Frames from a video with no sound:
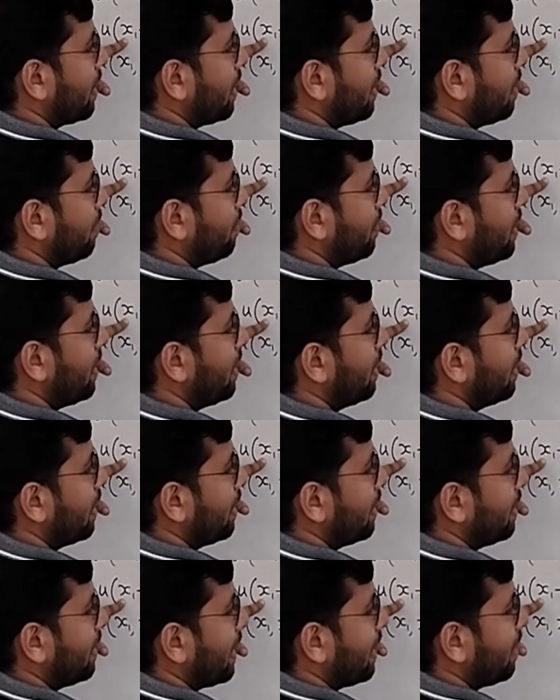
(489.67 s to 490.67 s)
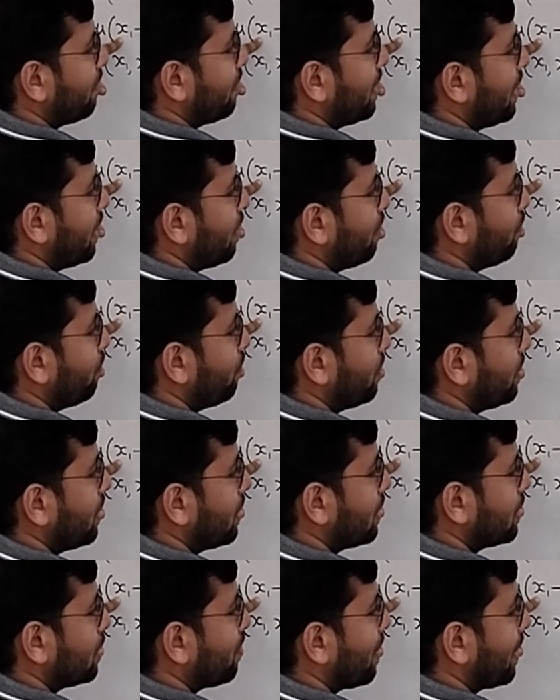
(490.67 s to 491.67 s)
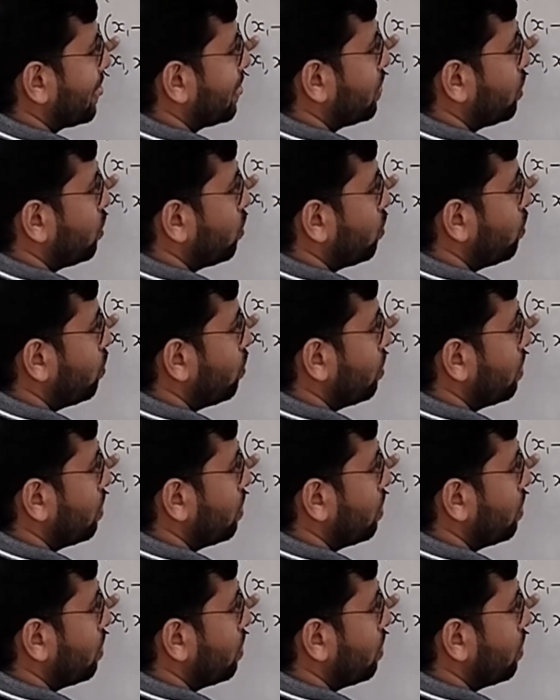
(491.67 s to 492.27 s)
के लिए भी डेरिवेटिव विद रिस्पेक्ट टू